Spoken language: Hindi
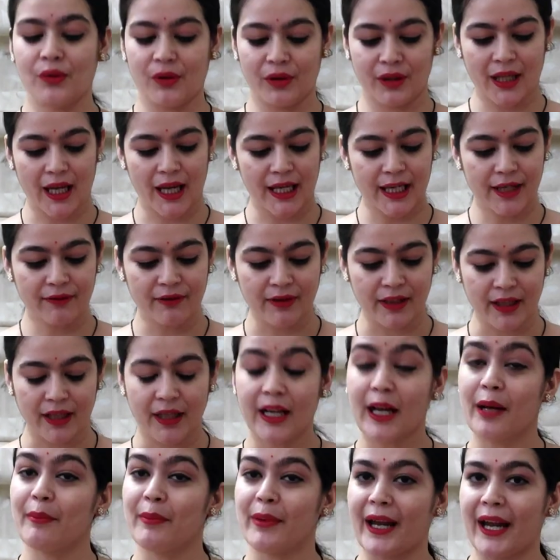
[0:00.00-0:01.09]
कुर्ता है ये
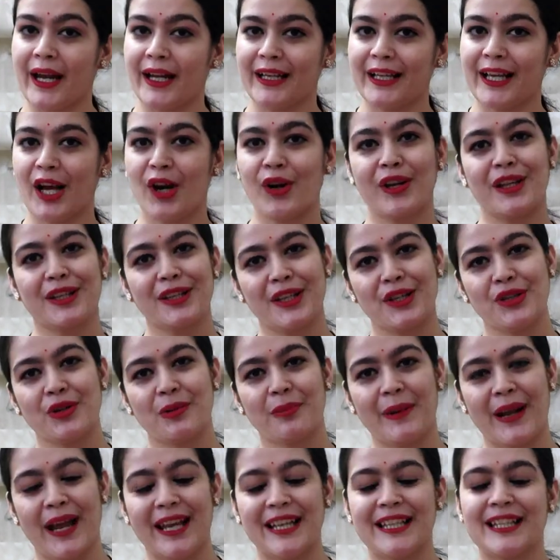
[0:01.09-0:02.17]
वरंगा ब्रांड का है और इसकी जो
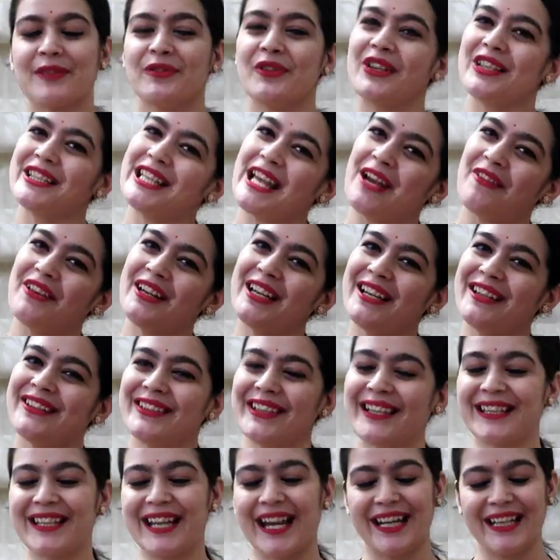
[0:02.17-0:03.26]
प्राइस है वह सेवन
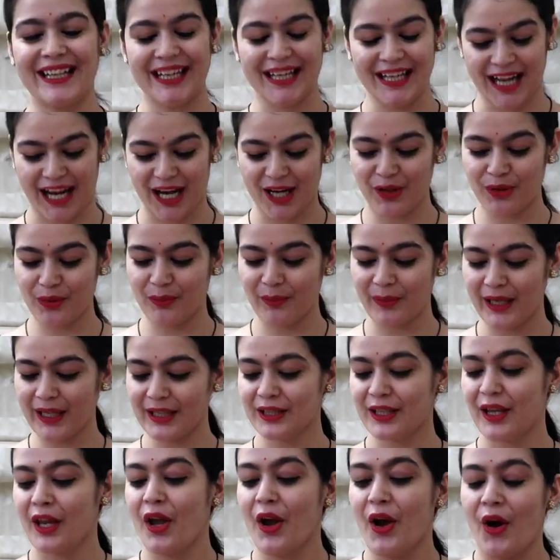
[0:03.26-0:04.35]
हंड्रेड नाइन्टी नाइन
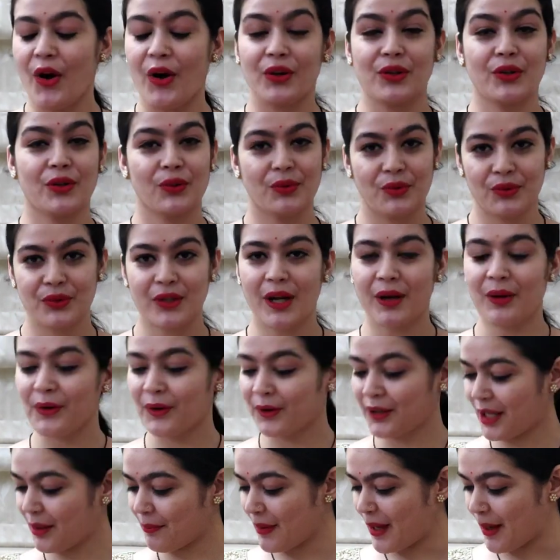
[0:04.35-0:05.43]
रुपीज़ और जो दूसरा
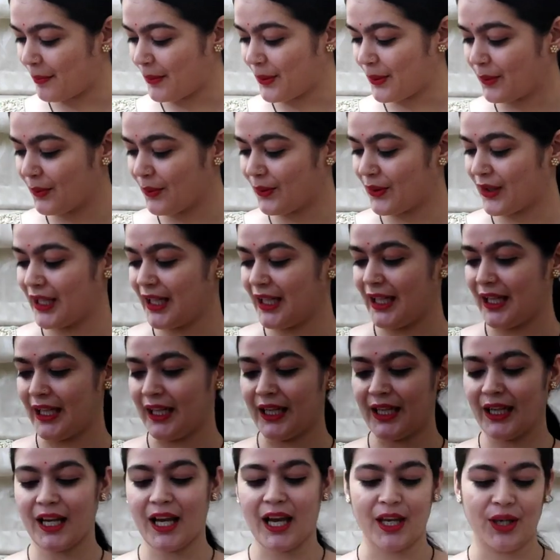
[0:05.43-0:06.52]
कुर्ता मैं आप लोगों के लिए
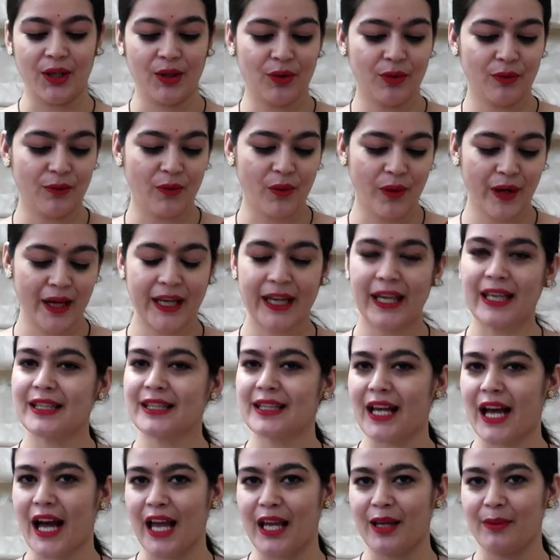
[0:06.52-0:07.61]
लेकर आई हूँ वो है ये
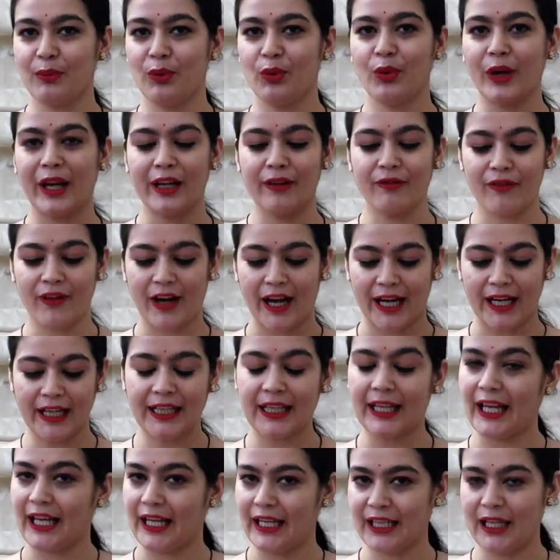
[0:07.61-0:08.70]
स्काई ब्लू एंड वाइट
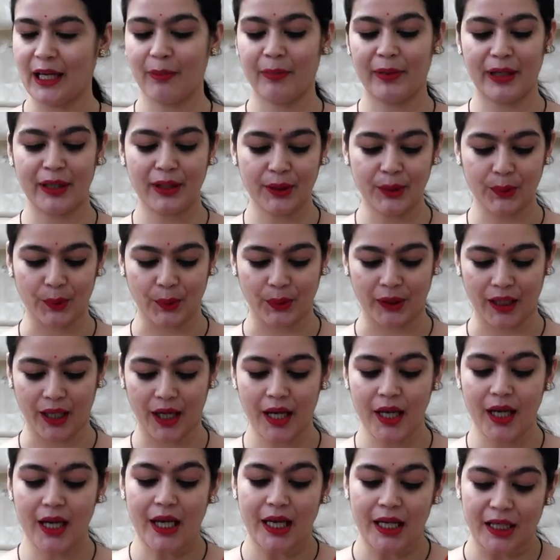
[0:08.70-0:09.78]
लहरिया प्रिंट
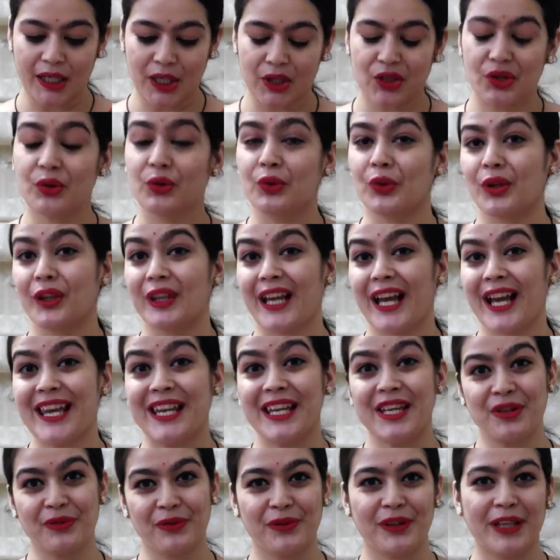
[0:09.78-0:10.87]
कुर्ता ये जो कुर्ता है
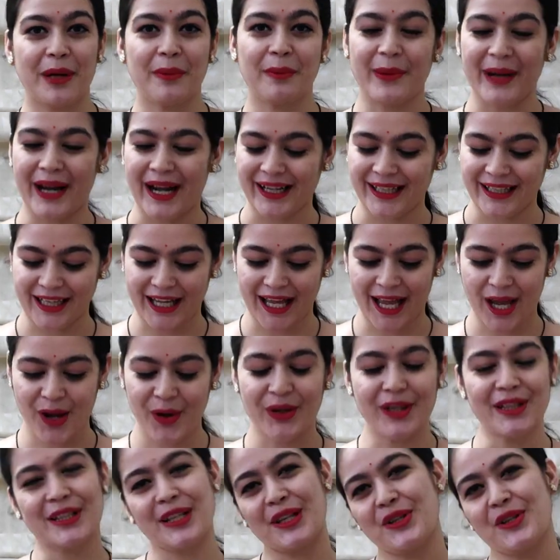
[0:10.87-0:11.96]
यफ्ता ब्रांड का है
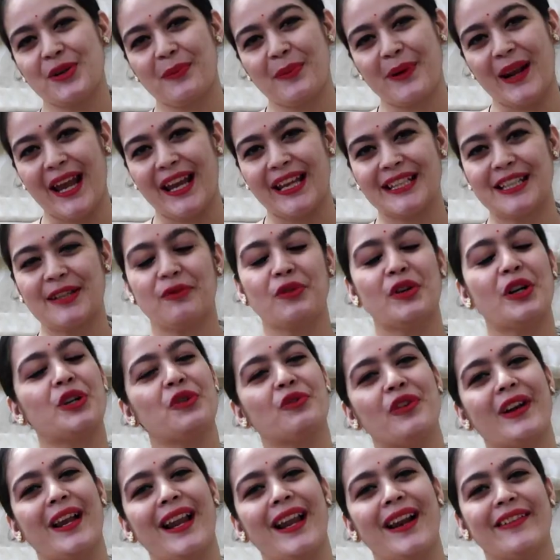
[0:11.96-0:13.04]
और इसकी जो प्राइस है वो है
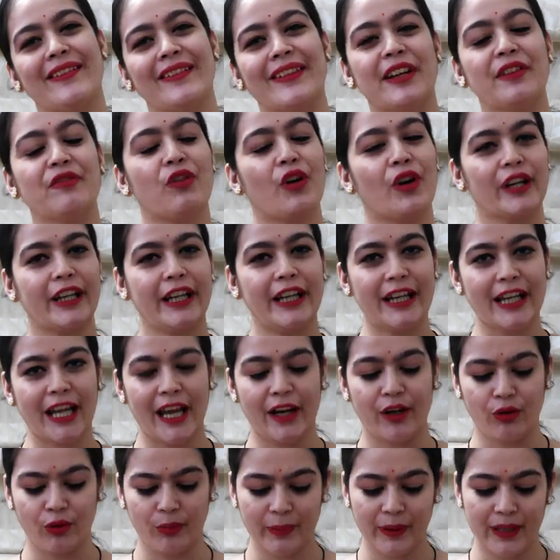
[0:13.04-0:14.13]
ट्वेल्व हंड्रेड फोर्टी
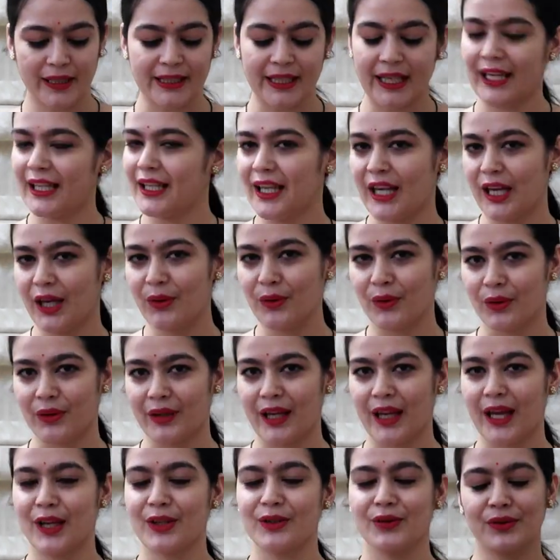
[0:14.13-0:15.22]
नाइन रुपीज़ एक यही
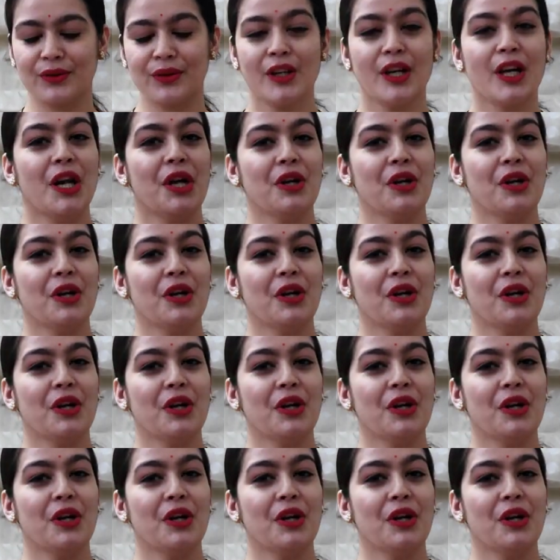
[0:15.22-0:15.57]
कुर्ता है जो